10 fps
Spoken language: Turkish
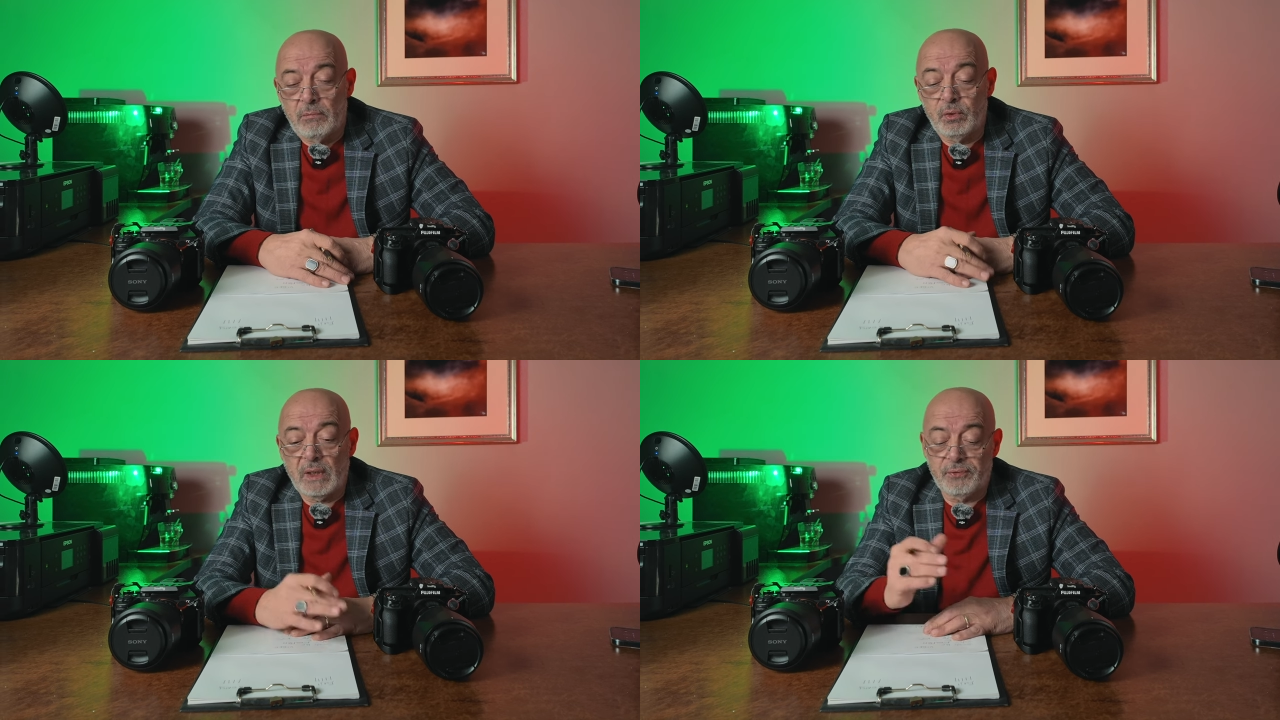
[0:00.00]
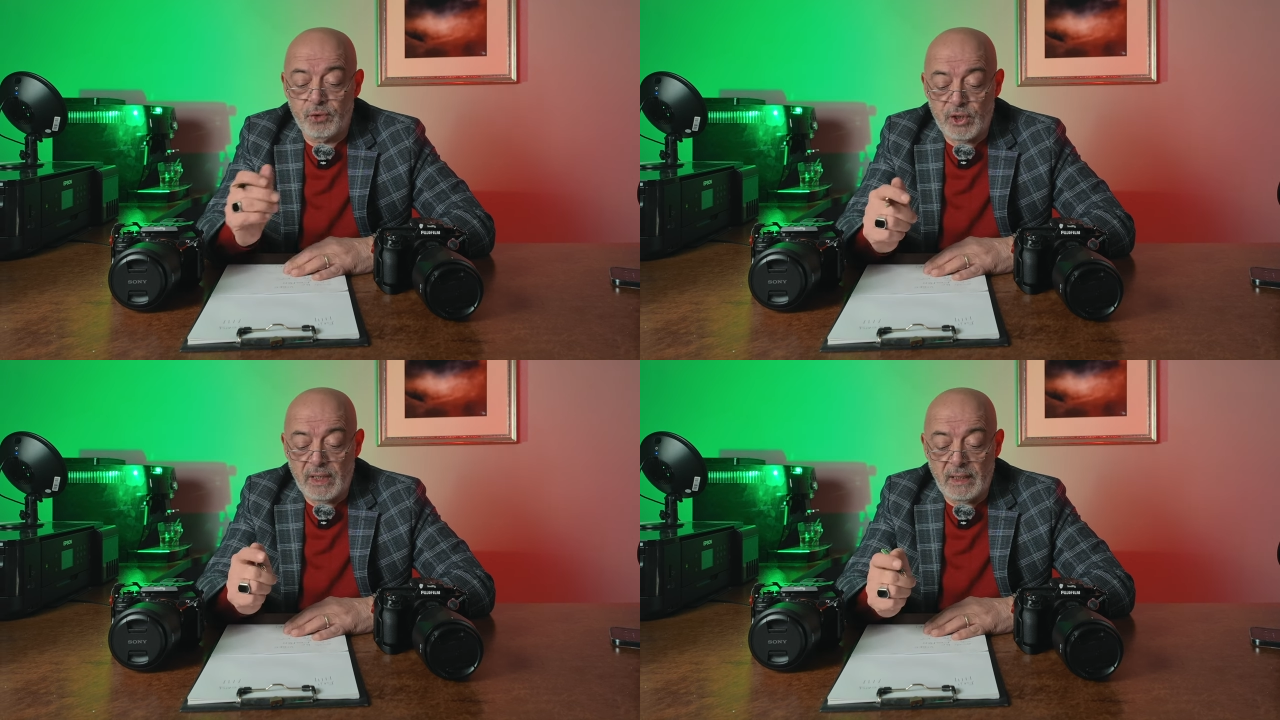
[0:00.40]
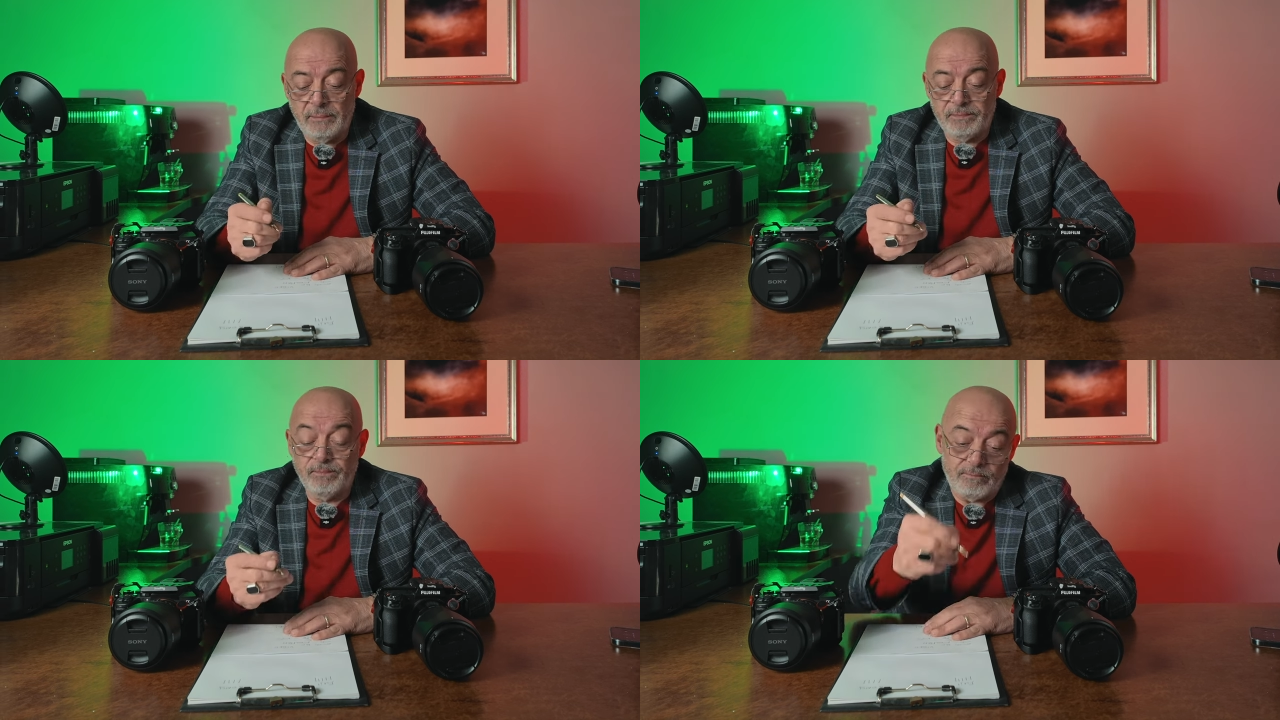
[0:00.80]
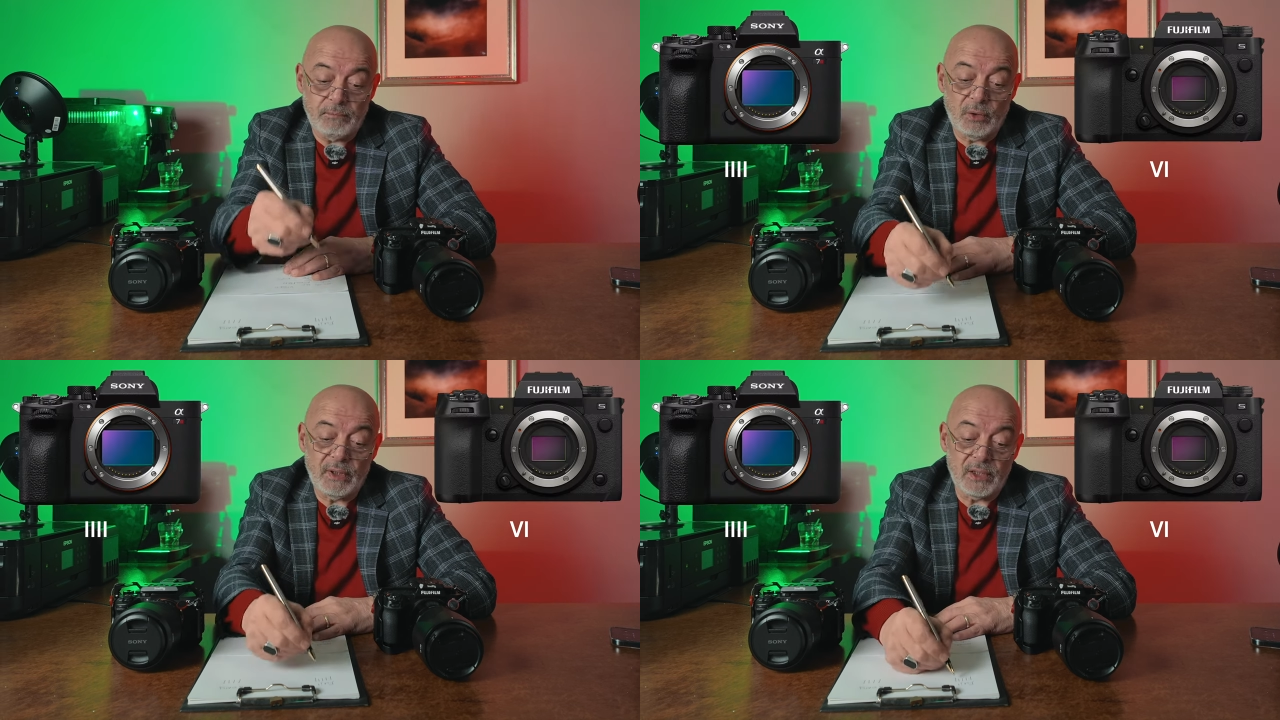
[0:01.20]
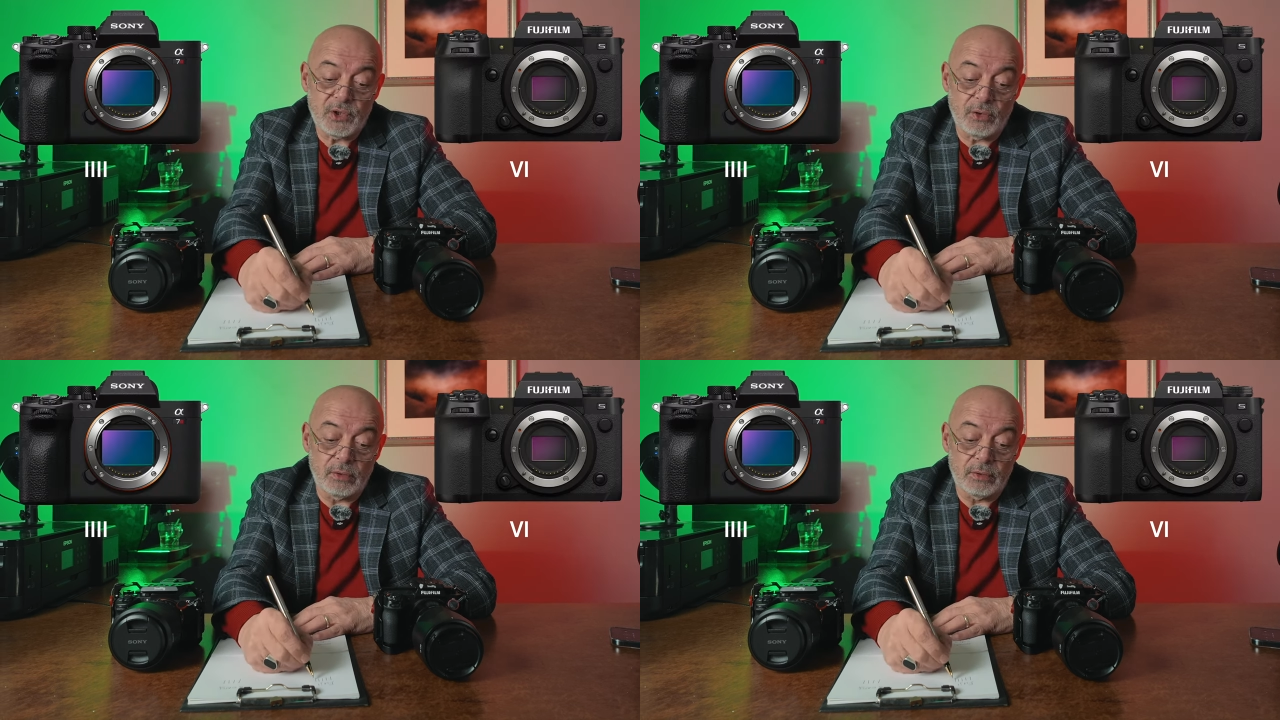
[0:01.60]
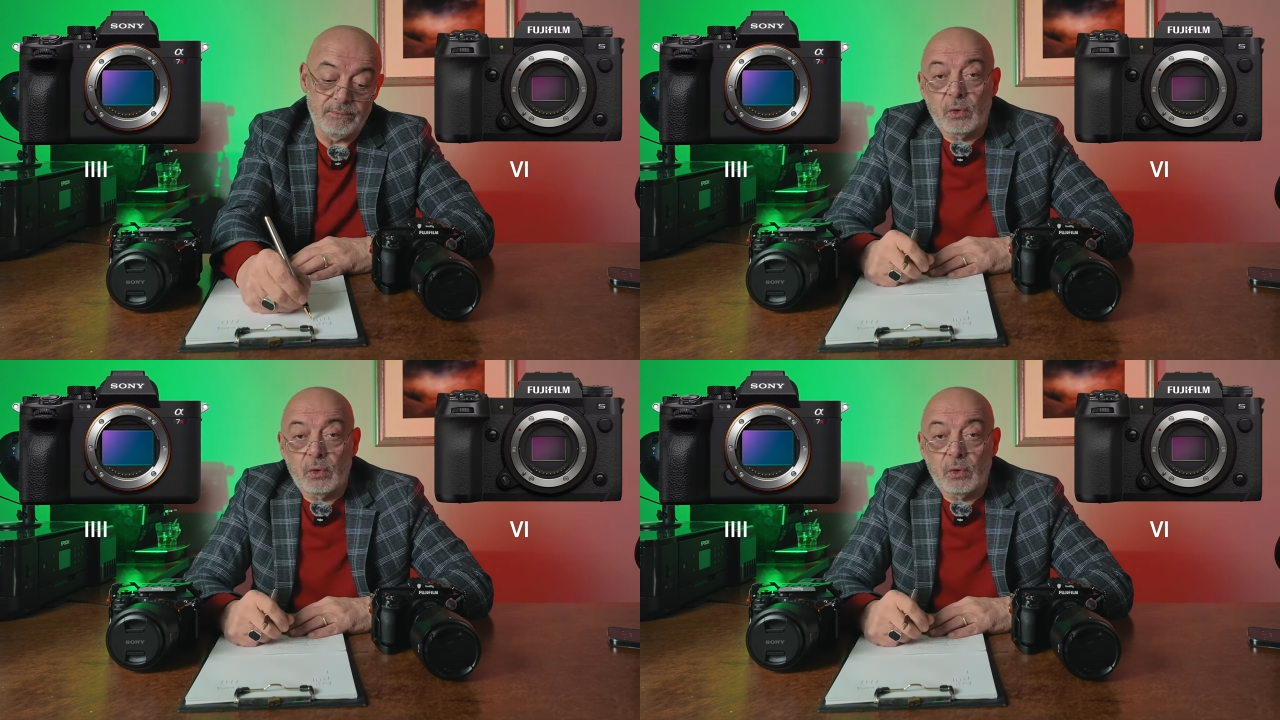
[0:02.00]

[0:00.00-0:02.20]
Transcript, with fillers: Bu da Fuji'ye bir öne geçiriyor.